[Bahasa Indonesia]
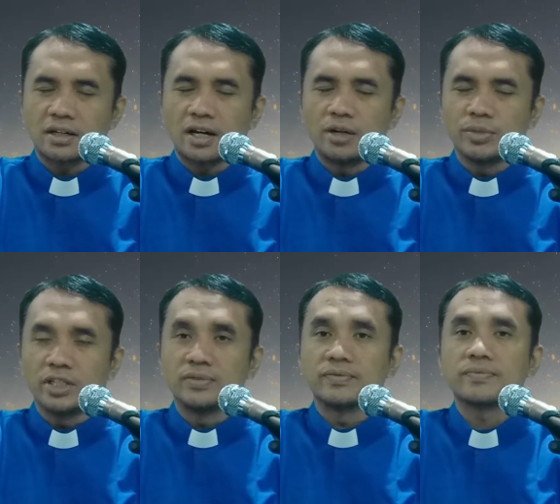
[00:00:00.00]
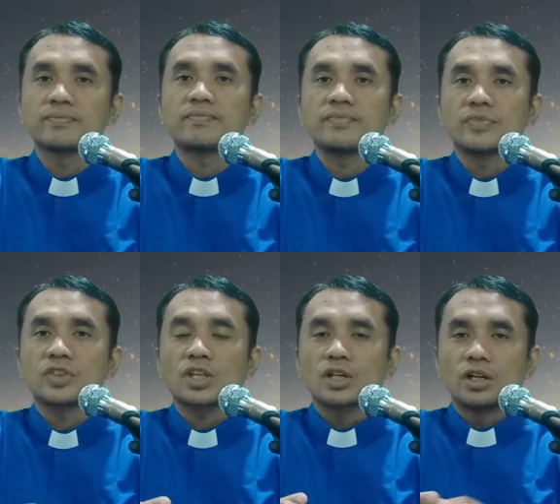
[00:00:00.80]
Amin.
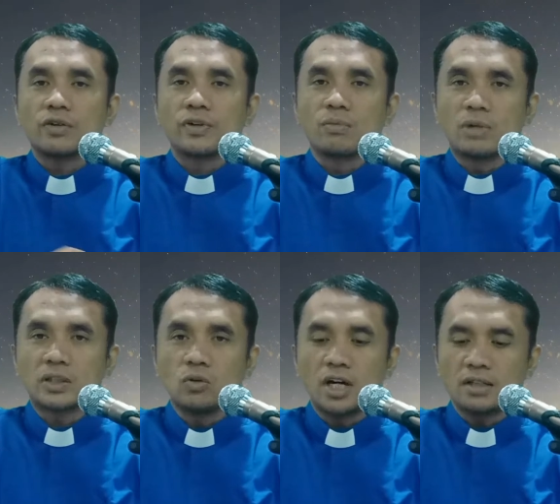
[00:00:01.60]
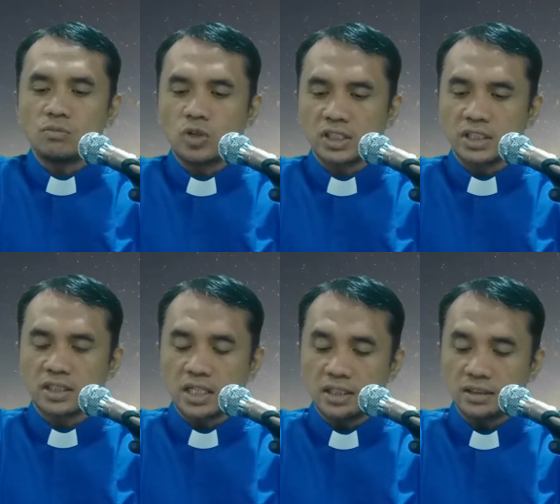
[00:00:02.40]
Firman Tuhan buat
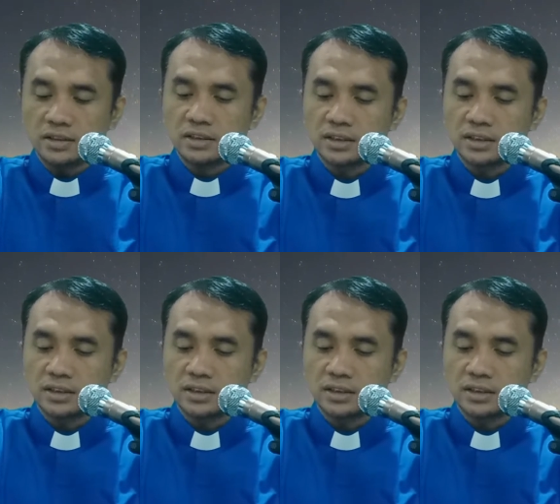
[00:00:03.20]
kita